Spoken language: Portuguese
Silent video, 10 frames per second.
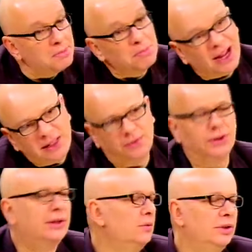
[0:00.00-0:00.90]
Mas
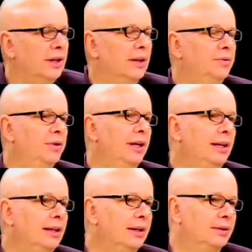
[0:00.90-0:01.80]
vi que não tinha nada a ver
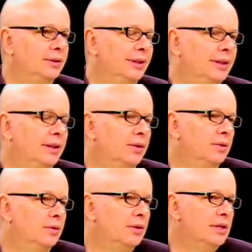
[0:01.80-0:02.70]
ali, você entendeu?